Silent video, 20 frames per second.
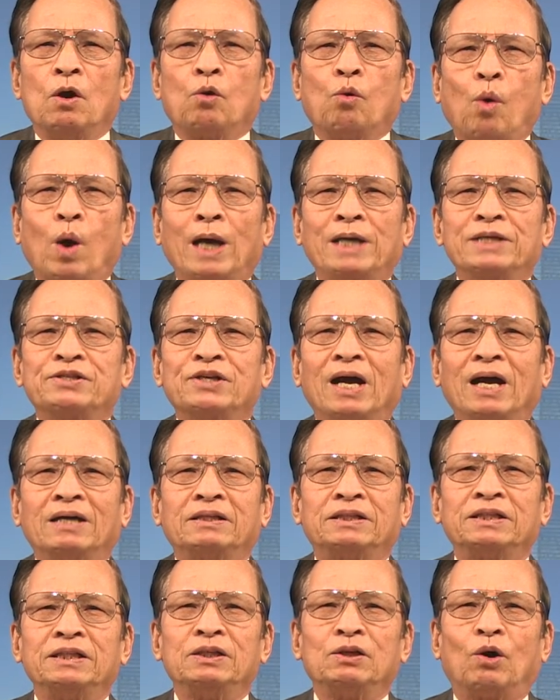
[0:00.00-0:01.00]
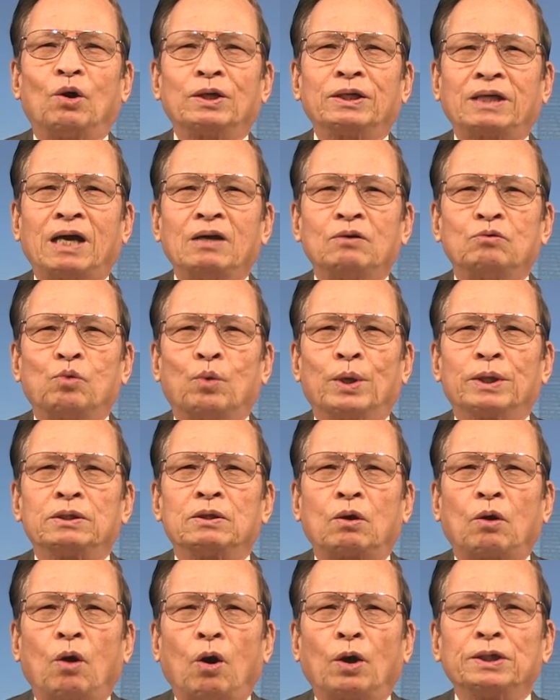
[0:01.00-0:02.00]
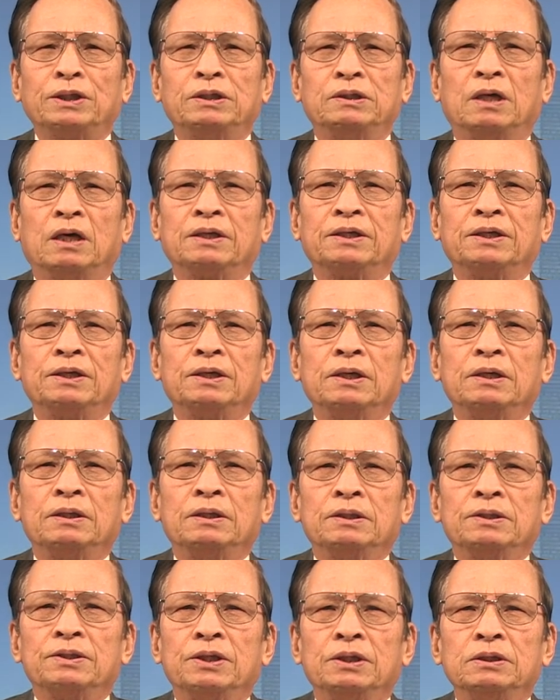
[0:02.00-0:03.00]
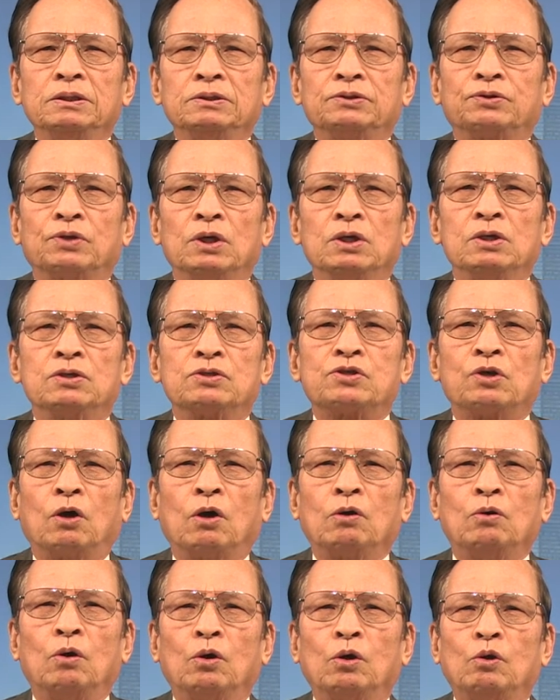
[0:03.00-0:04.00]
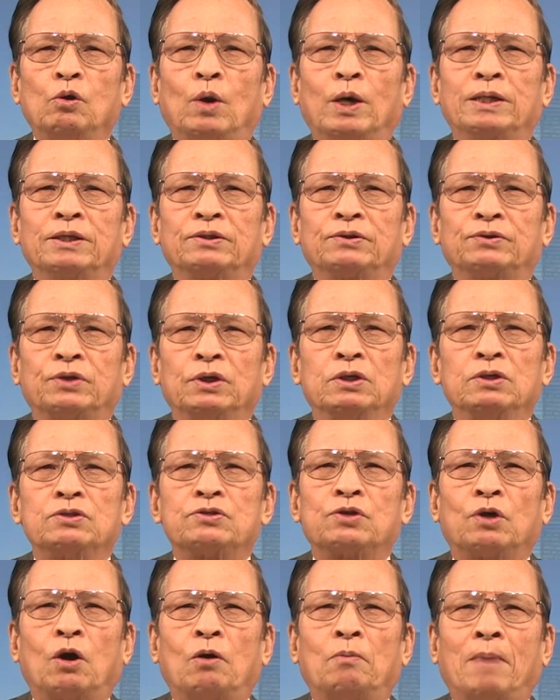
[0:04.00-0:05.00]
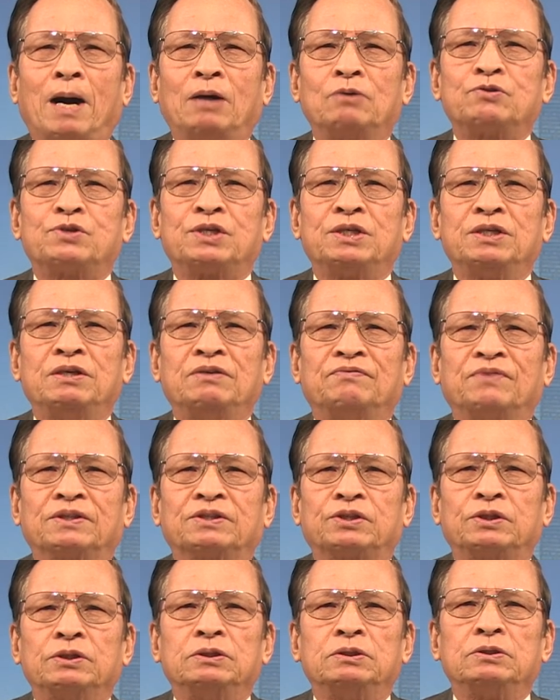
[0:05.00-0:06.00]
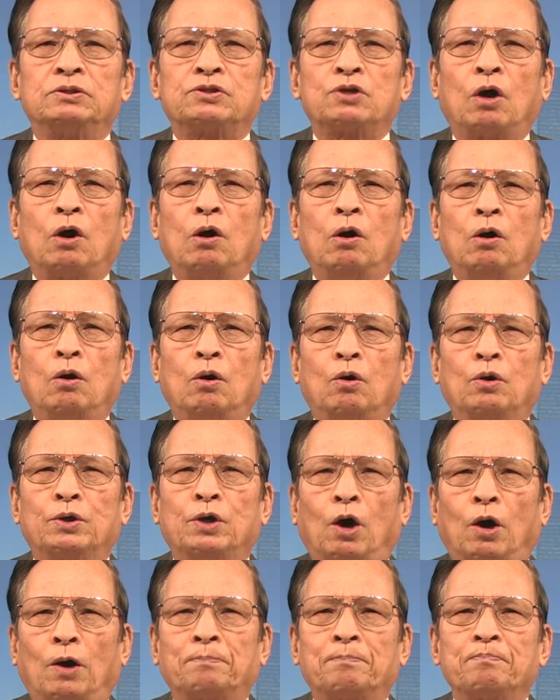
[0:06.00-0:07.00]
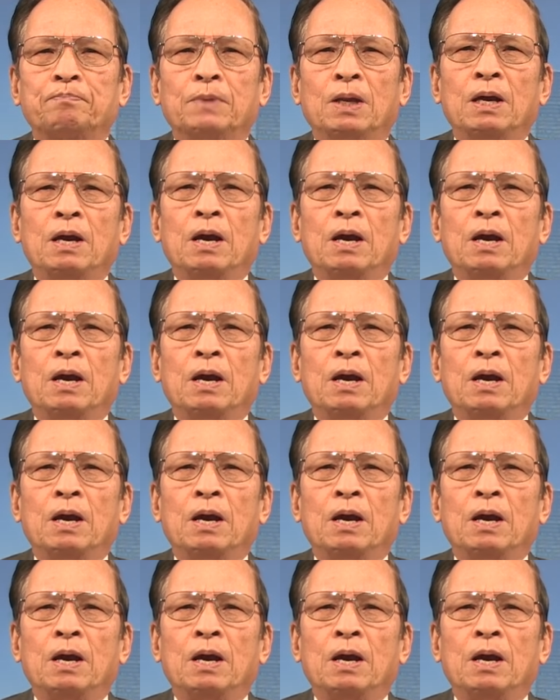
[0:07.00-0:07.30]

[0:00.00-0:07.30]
Ngoài ra khi nói các quyền con người như tự do ngôn luận, tự do báo chí và tự do hội họp,